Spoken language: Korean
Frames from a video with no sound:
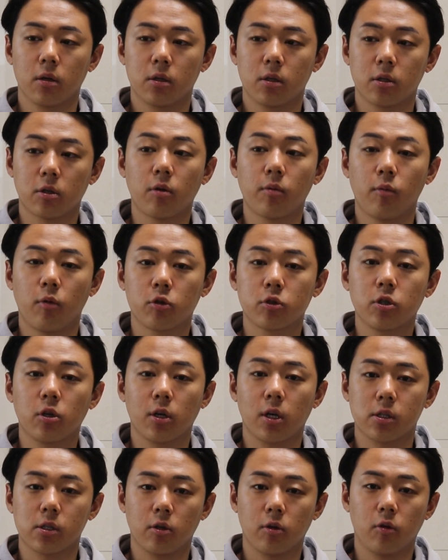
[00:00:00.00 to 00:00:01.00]
그런
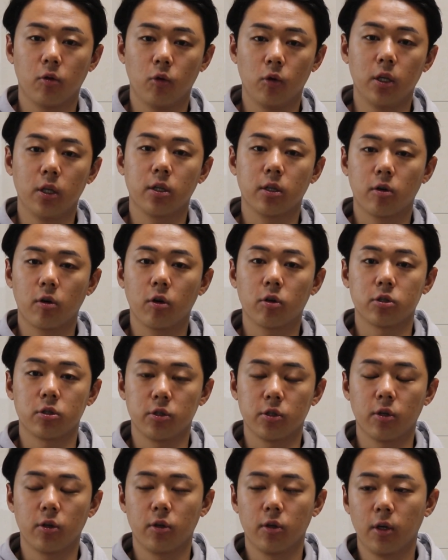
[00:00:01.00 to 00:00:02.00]
목적에서 올리는
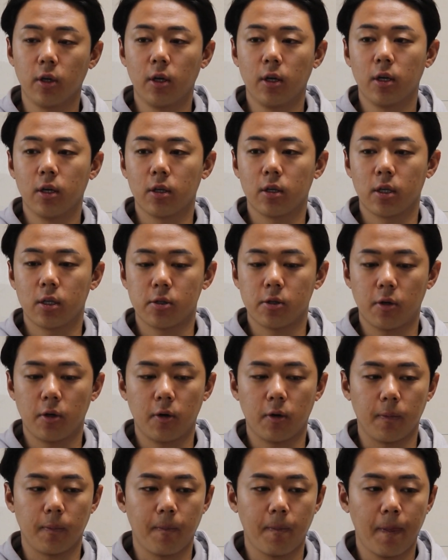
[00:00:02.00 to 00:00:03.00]
거거든요.
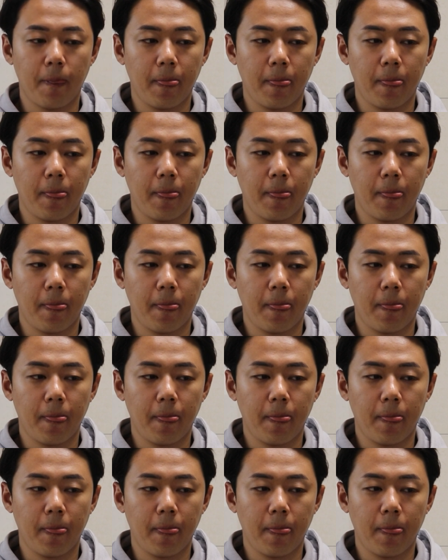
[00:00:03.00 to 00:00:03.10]
그래서